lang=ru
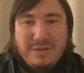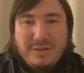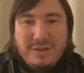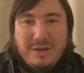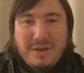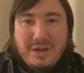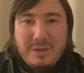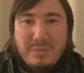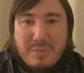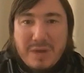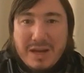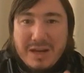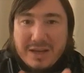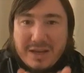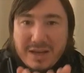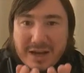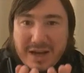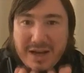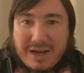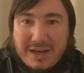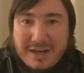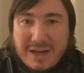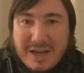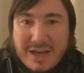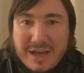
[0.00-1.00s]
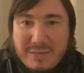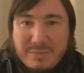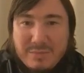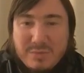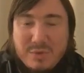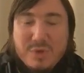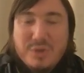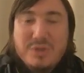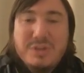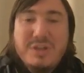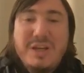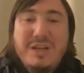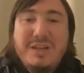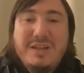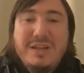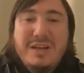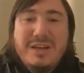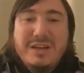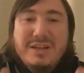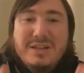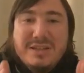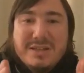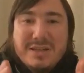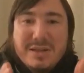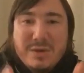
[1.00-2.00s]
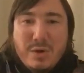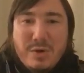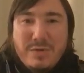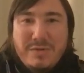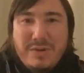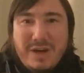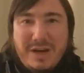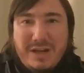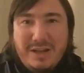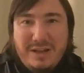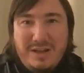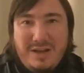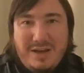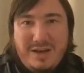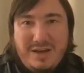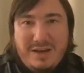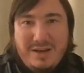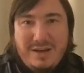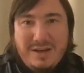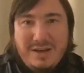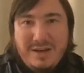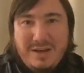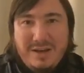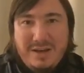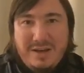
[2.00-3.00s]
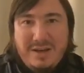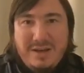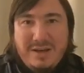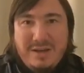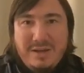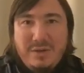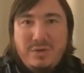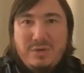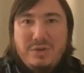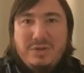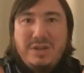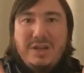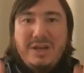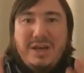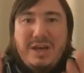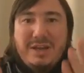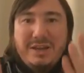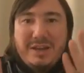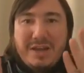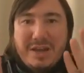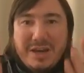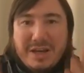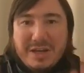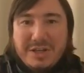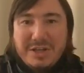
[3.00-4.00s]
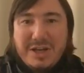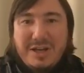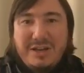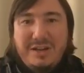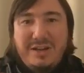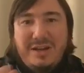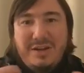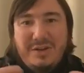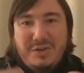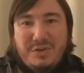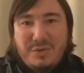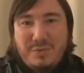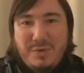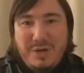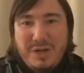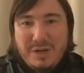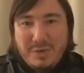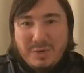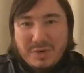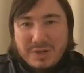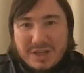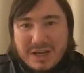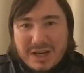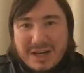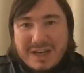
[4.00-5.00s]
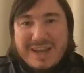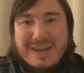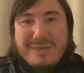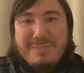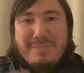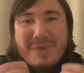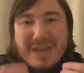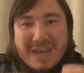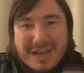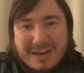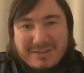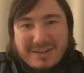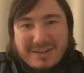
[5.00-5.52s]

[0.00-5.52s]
Малик Аль-Аллам. То, что это слово Аллаха. То, что это речь Аллаха Субхану Ва И первое